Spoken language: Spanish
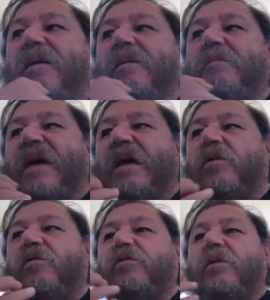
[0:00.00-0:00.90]
bien
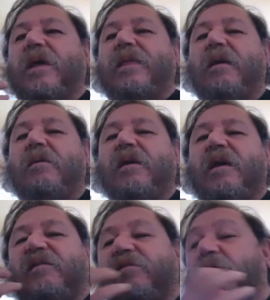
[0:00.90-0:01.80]
construida,
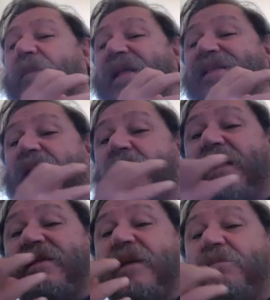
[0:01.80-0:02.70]

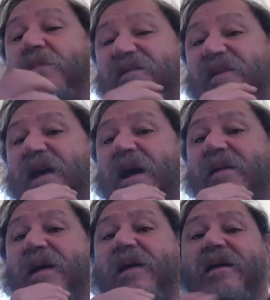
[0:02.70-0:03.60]
estupendamente
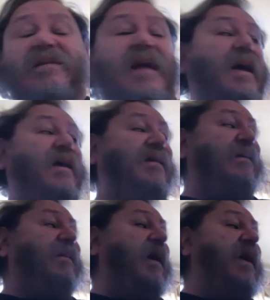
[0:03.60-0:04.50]
investigada. Tan es
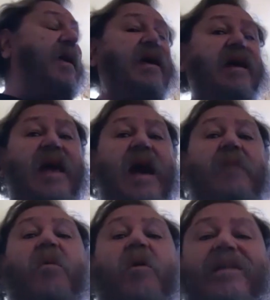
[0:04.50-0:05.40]
así que
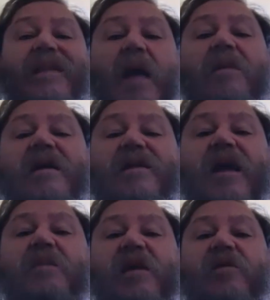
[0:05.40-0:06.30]
aportaba en
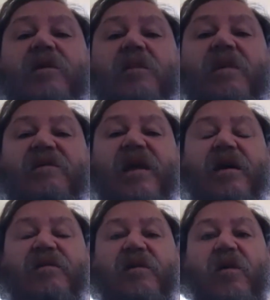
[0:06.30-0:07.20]
términos de
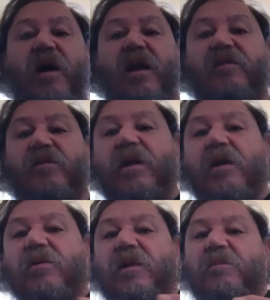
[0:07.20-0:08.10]
investigación a la historia
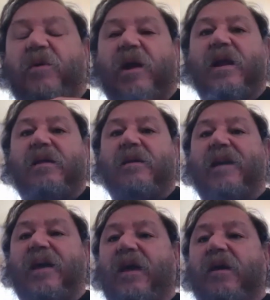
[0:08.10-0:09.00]
contemporánea de
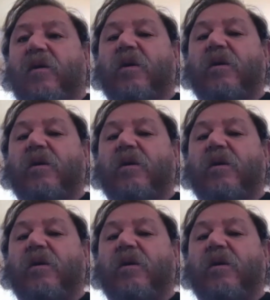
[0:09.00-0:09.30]
México